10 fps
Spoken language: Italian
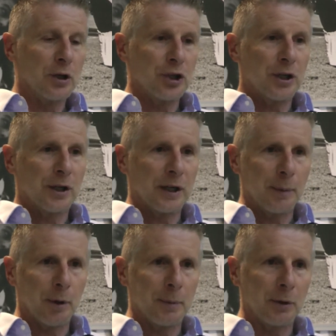
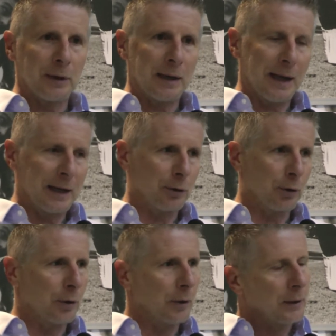cercheremo almeno dal
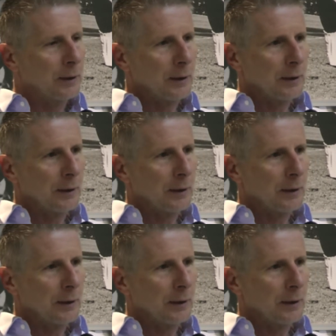lato